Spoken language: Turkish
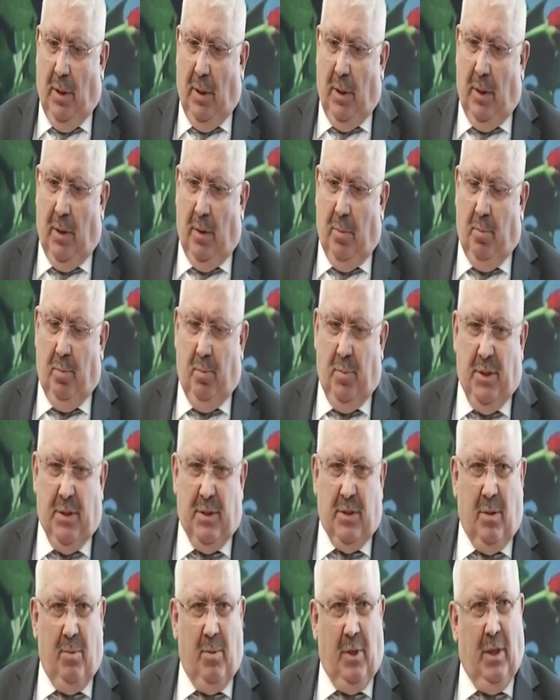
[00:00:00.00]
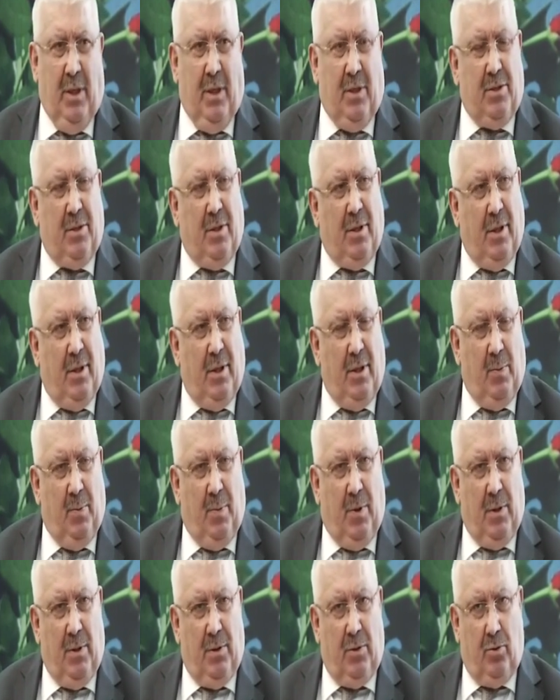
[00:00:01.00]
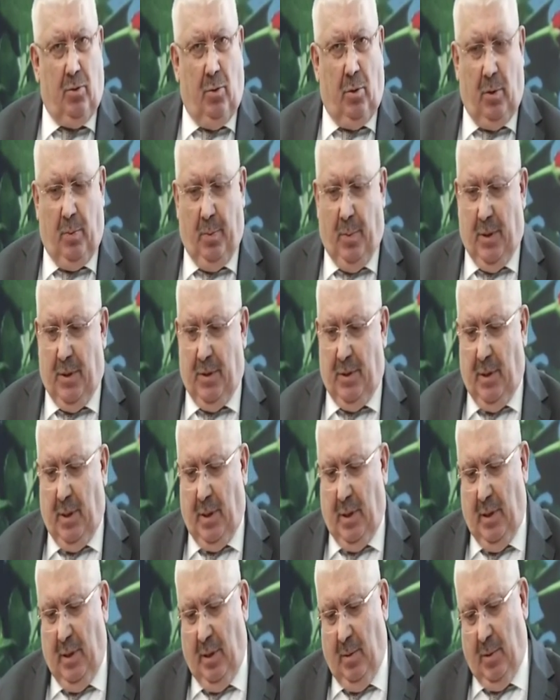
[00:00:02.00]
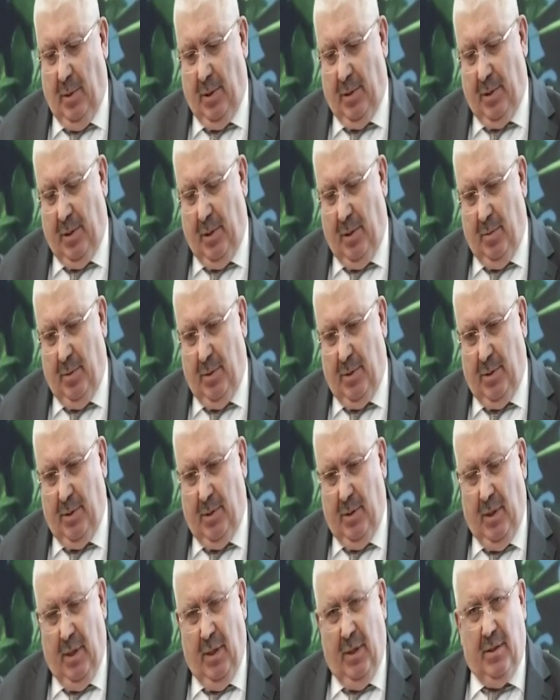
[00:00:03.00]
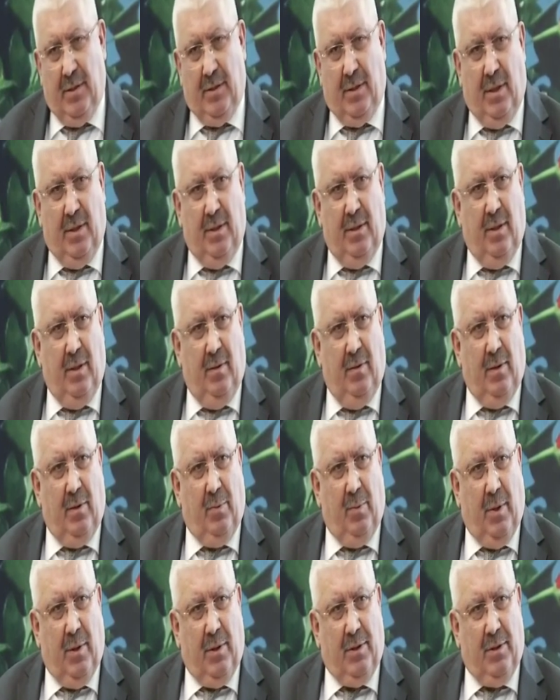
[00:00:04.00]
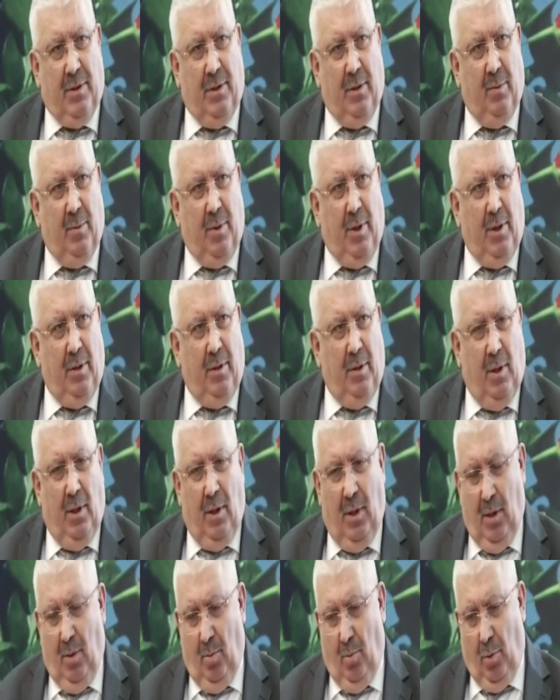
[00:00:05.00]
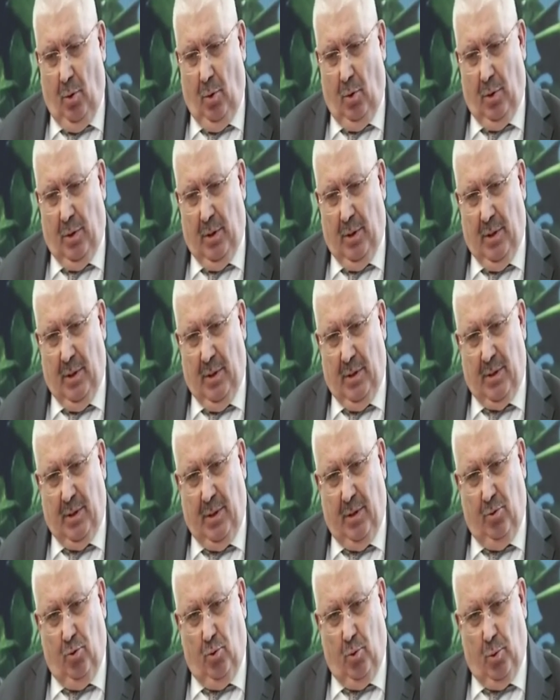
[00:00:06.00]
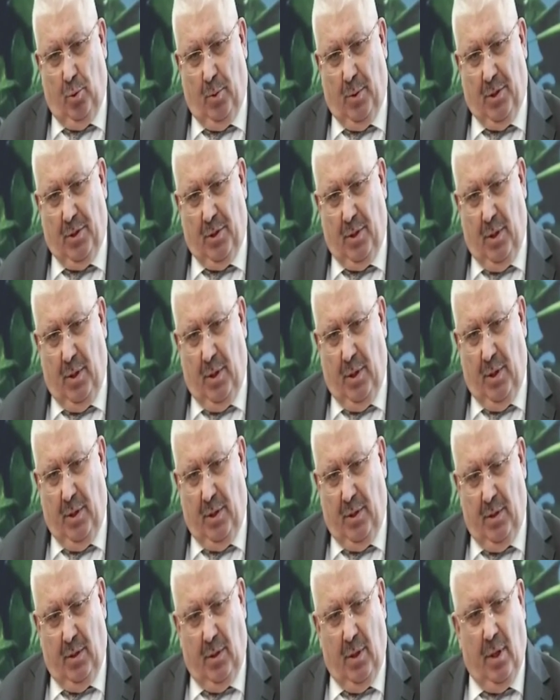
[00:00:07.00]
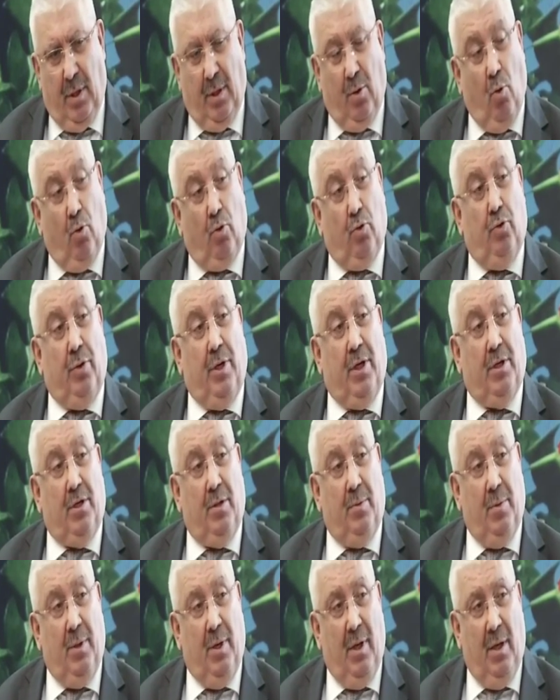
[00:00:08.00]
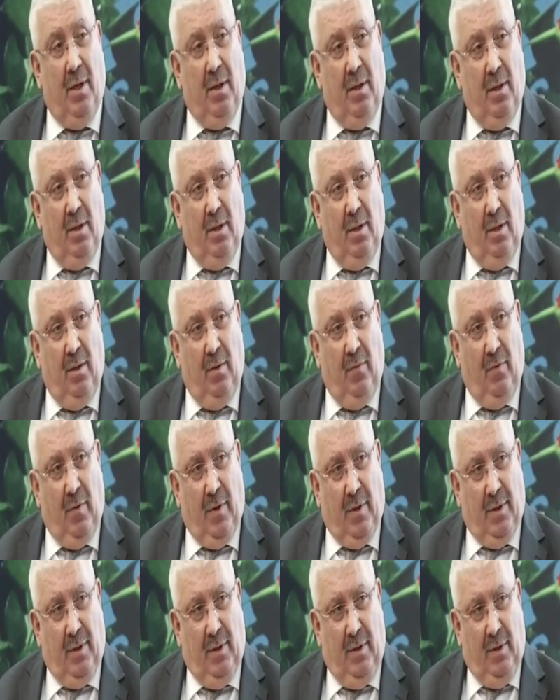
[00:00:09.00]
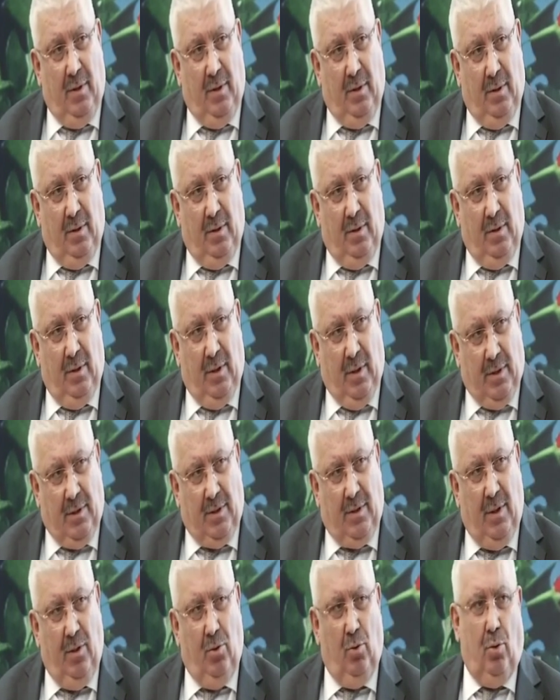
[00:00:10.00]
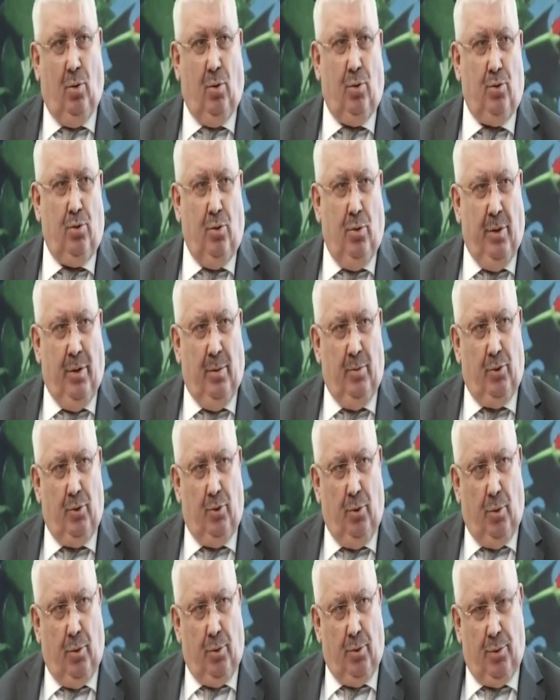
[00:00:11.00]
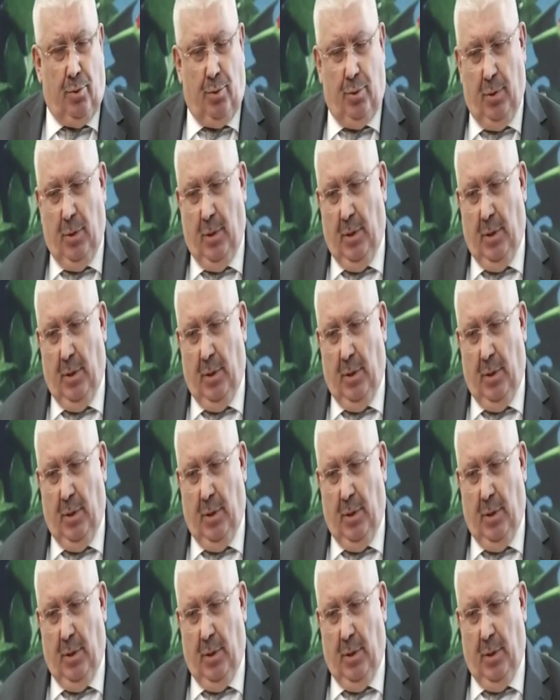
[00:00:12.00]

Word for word: E, biz de Milliyetçi Hareket Partisi olarak başta Genel Başkanımız Sayın Devlet Bahçeli Bey'in bölgede Sayın Cumhurbaşkanı'na, iktidara, onun ekibine verdiği desteği doğrusu önemsiyoruz.